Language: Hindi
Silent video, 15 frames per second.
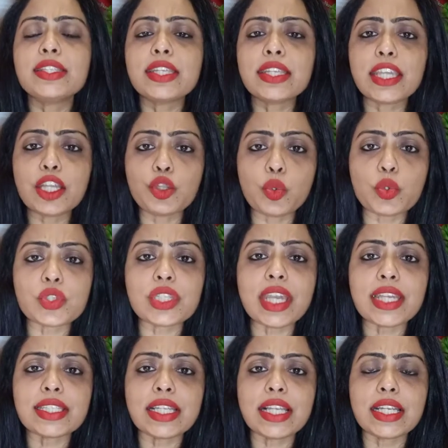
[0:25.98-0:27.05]
जिनकी दोस्ती
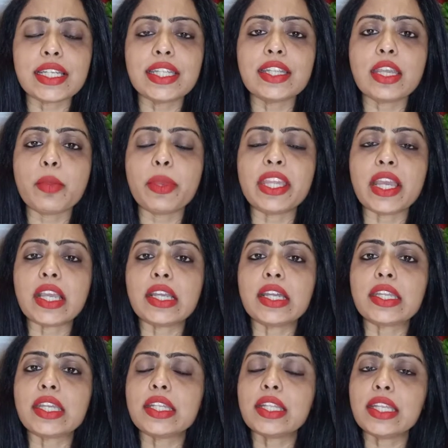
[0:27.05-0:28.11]
ऐसी लग रही थी कि भैया घर
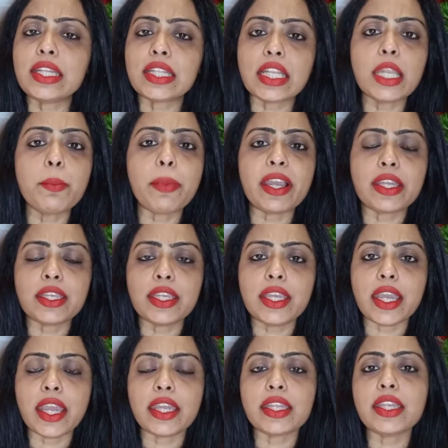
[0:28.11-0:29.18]
के अंदर इतनी पक्की
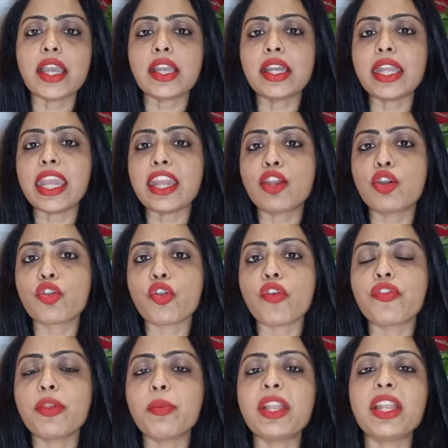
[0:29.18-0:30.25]
है कि अगर एक को
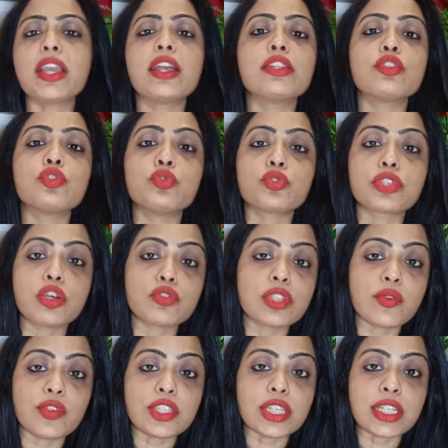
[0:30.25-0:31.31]
ट्रॉफी मिलेगा तो दूसरा उसे
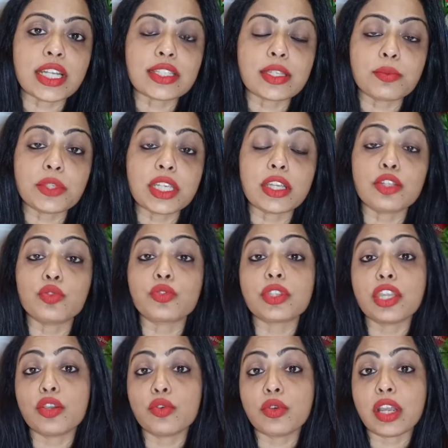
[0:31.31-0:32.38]
विजेता समझेगा
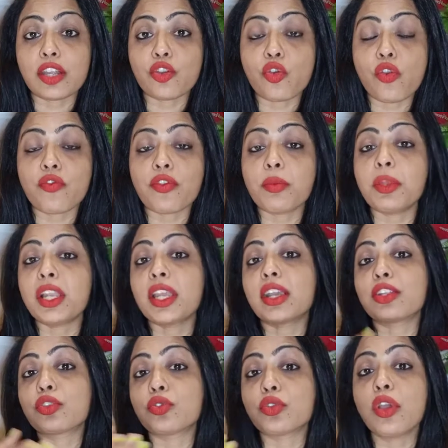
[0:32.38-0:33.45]
दूसरे को अगर ट्रॉफी मिलेगा
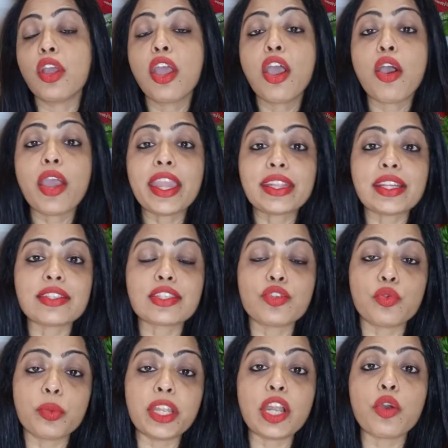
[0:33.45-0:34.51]
तो एक तरह से
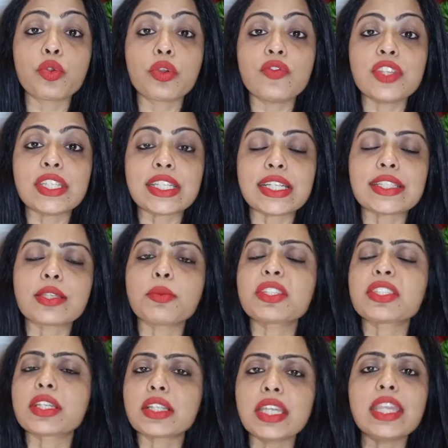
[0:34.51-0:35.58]
रूबीना उनको विजेता समझ
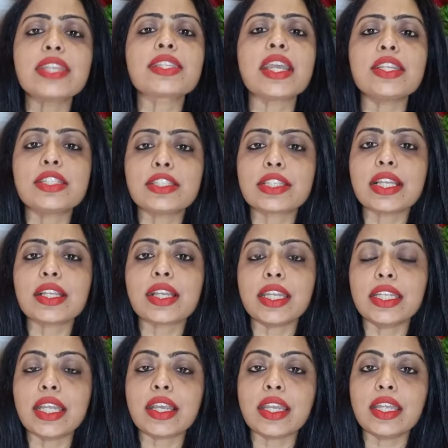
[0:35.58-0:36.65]
सकती है ये सारी चीजें
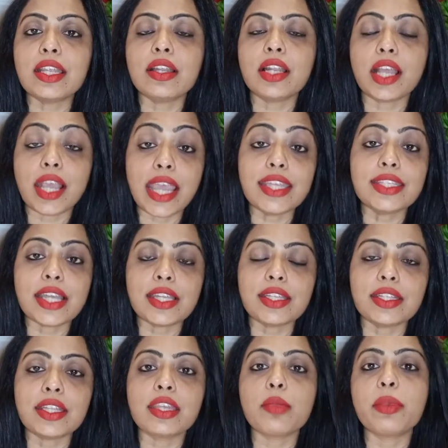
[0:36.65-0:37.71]
कहीं ना कहीं लगाई जा
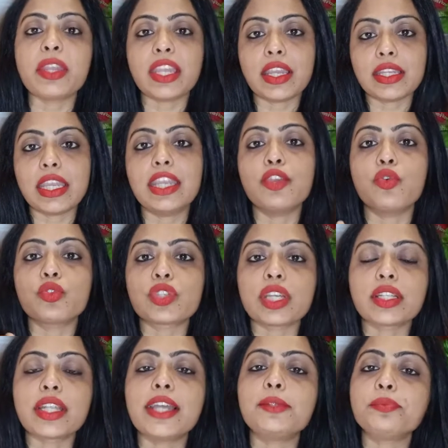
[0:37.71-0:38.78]
रही थी कि भैया यही हो
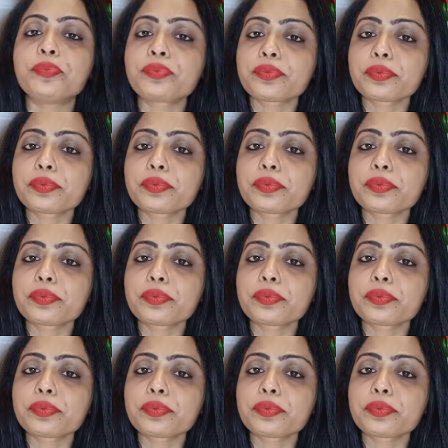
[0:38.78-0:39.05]
सकता है